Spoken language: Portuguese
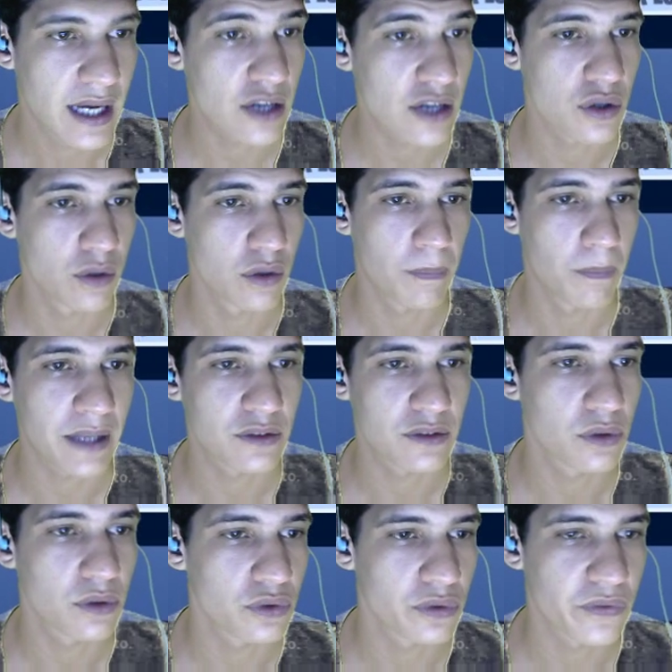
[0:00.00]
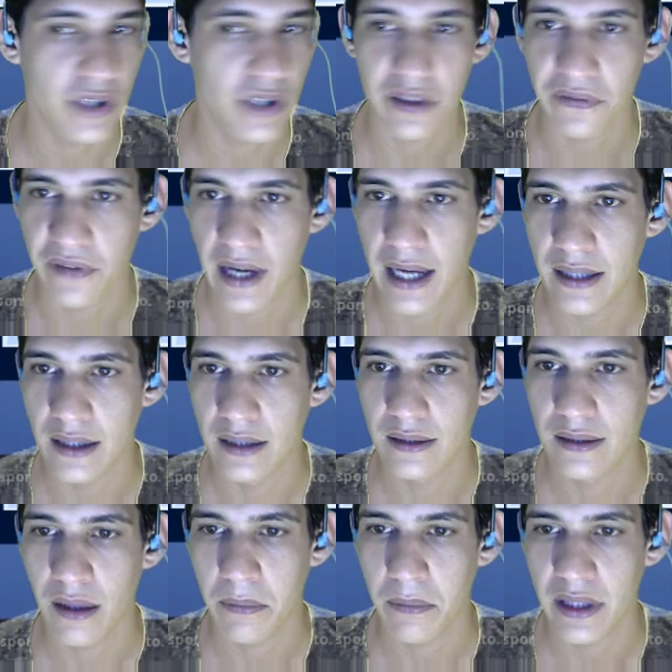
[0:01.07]
Achou parte do conjunto Festa Farda,
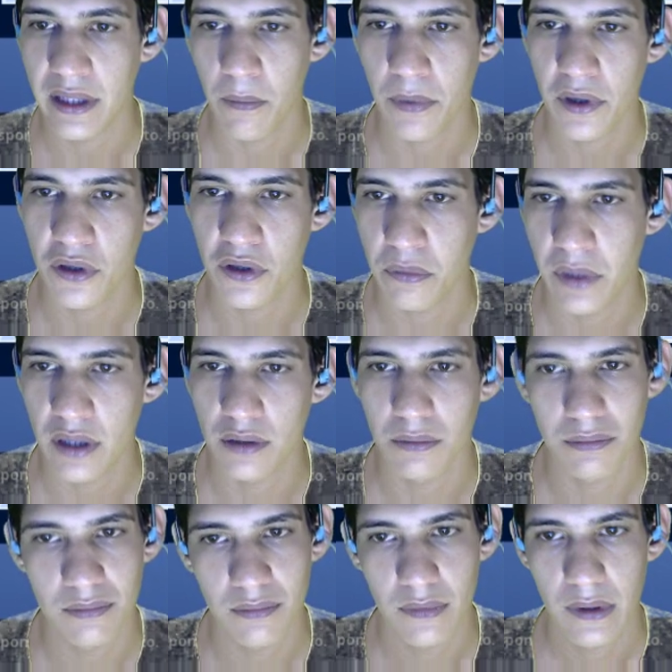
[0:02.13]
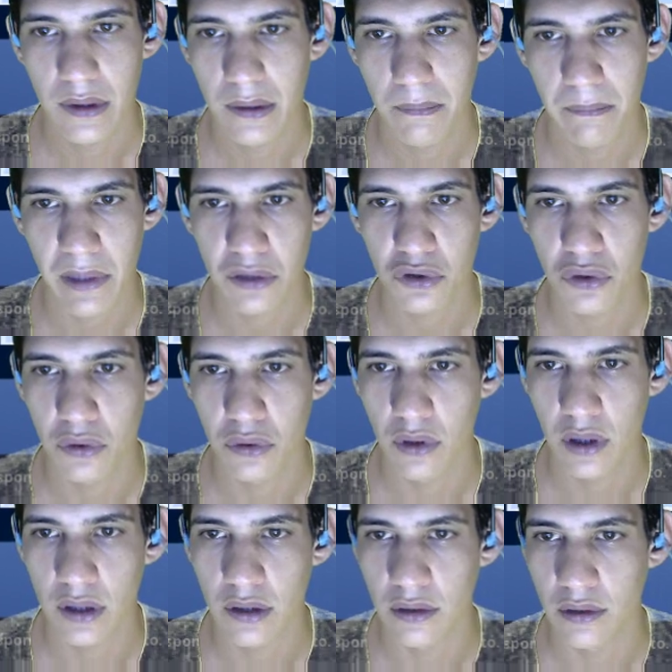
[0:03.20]
também dá um pouquinho de medo, menos que o
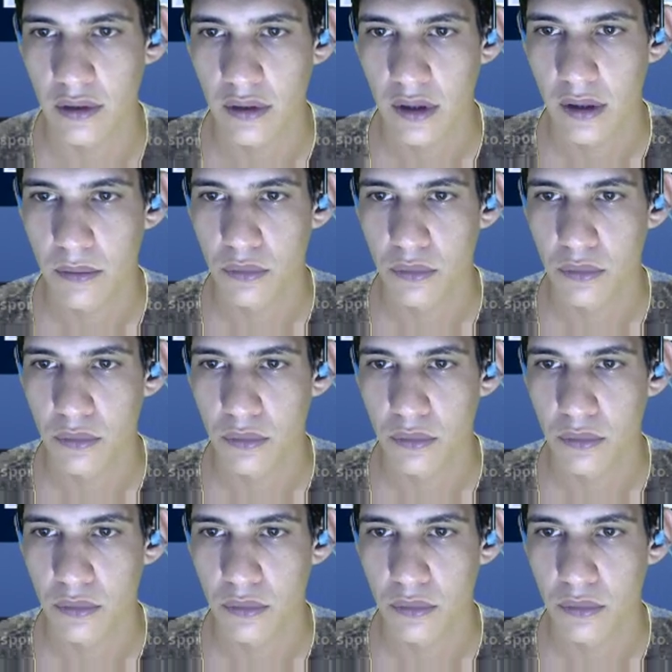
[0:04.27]
outro.